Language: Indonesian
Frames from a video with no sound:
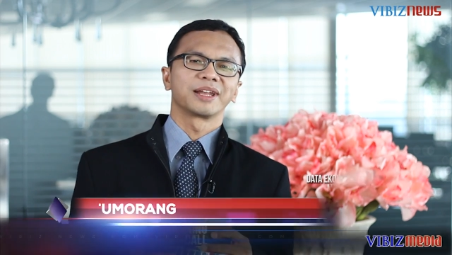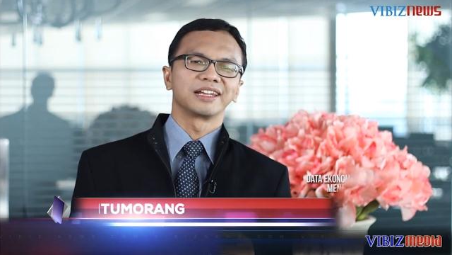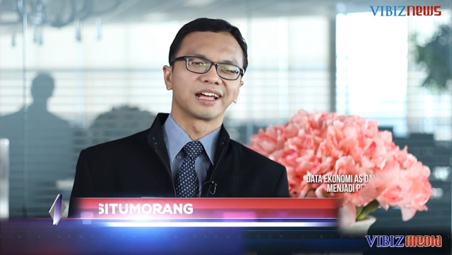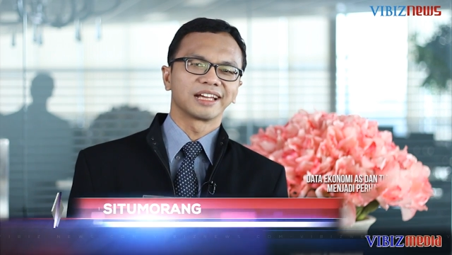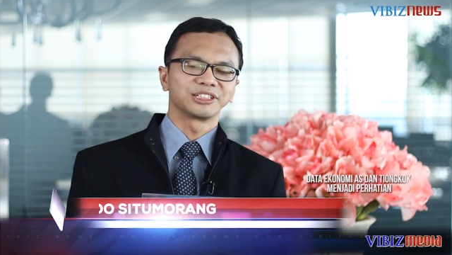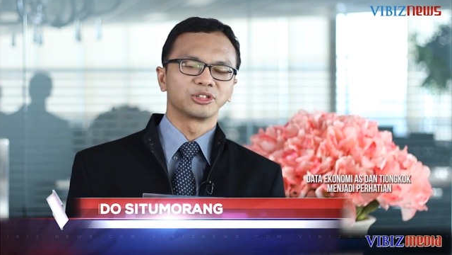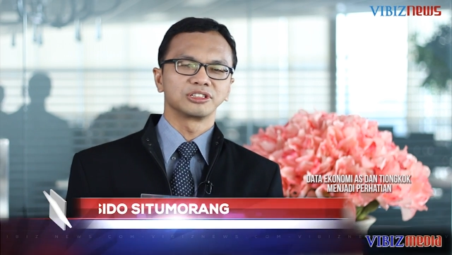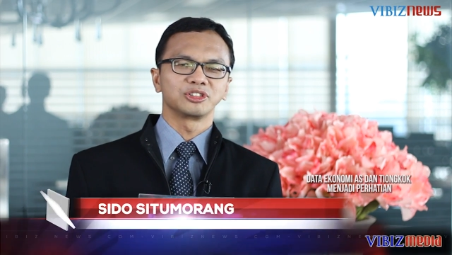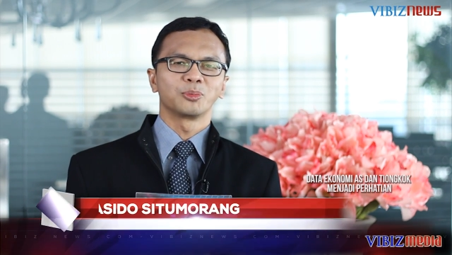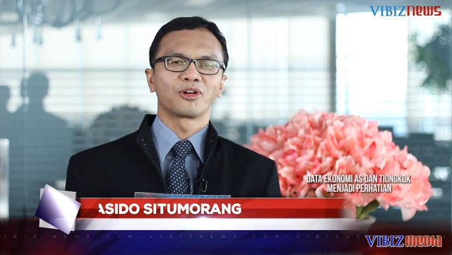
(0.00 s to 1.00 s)
kembali dengan Asido
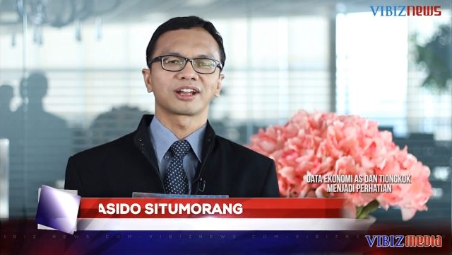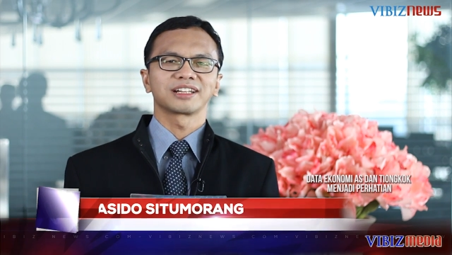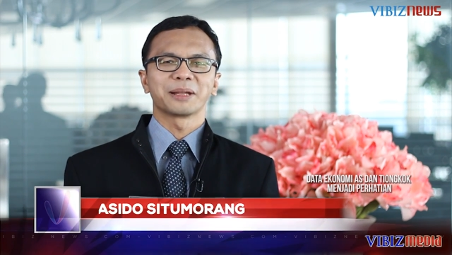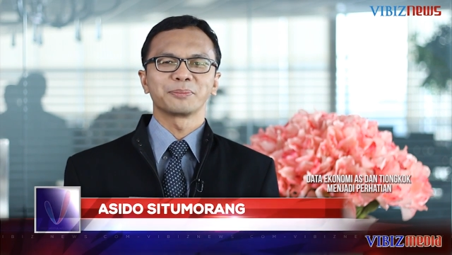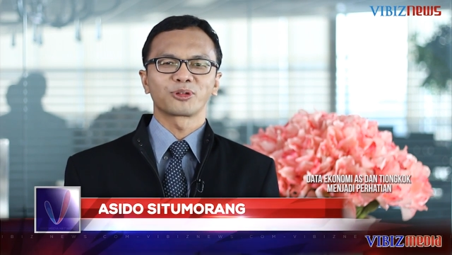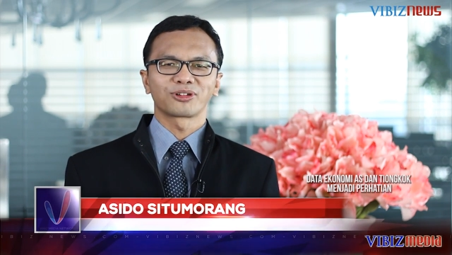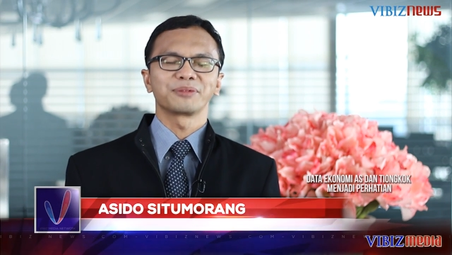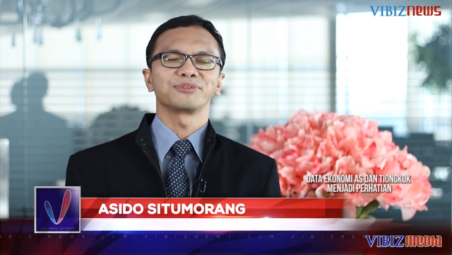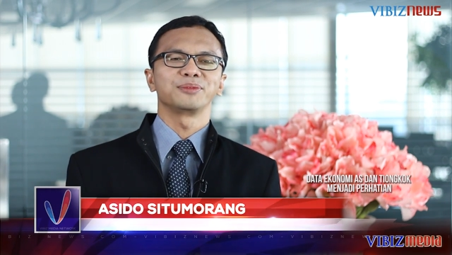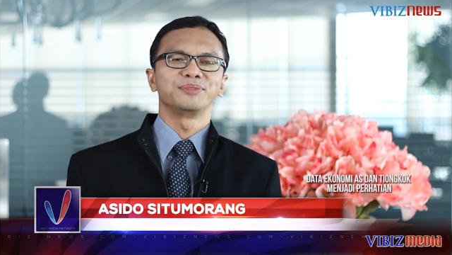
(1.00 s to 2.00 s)
Situmorang dalam
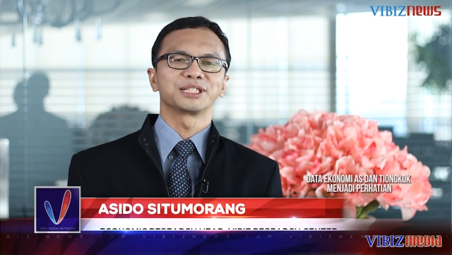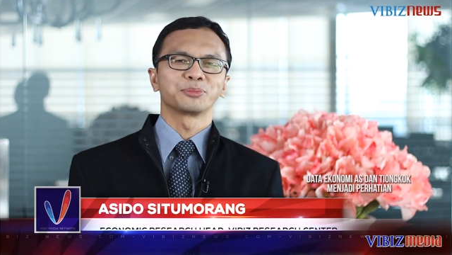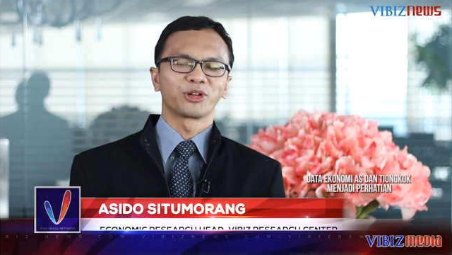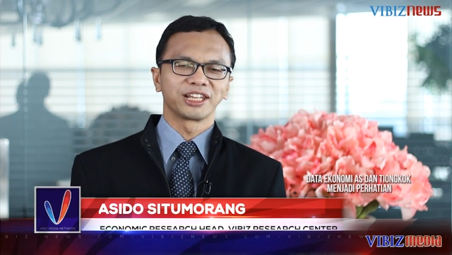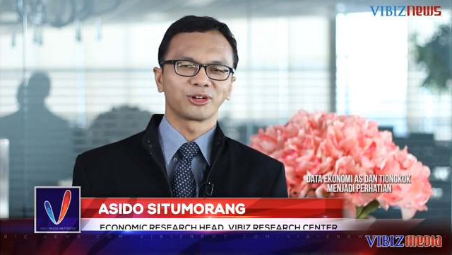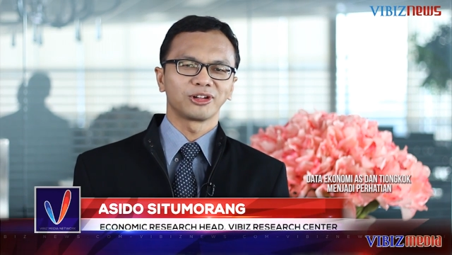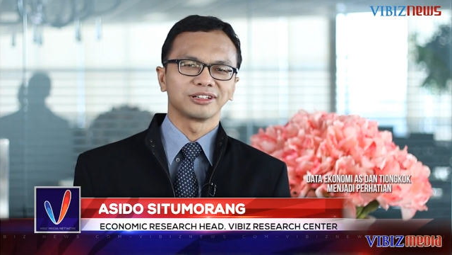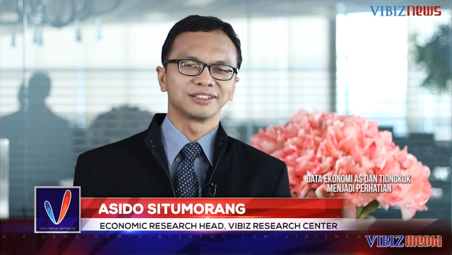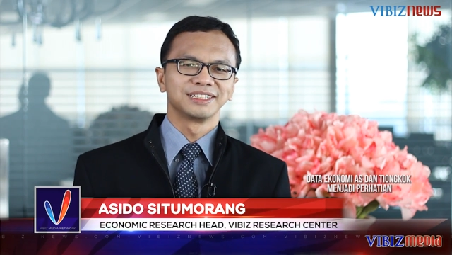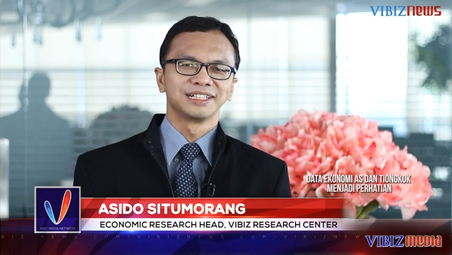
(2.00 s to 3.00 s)
program Fibis Morning
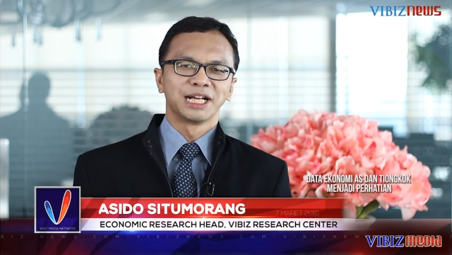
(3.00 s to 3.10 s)
Call.